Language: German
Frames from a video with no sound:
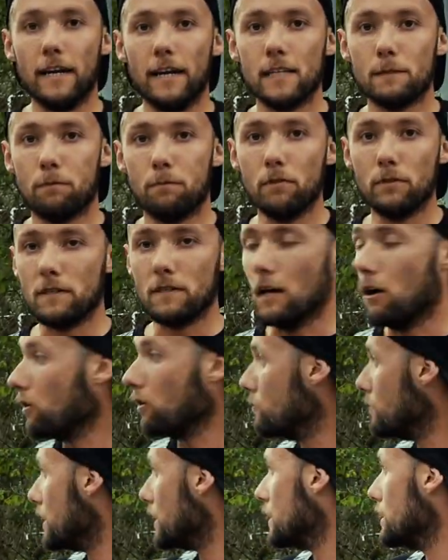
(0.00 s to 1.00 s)
Anhaltspunkt ist
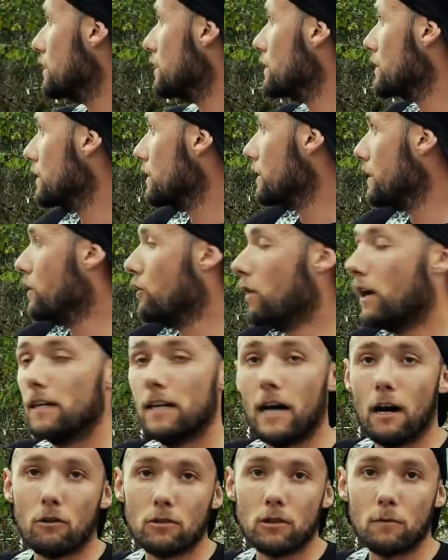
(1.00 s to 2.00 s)
auch immer, ihr hört
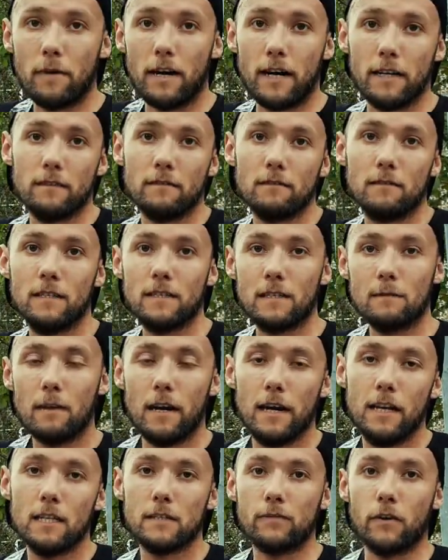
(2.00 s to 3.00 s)
eine Autobahn, die ist
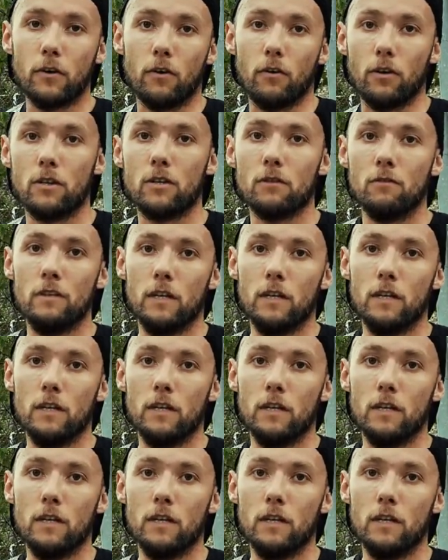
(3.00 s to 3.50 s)
immer links von euch.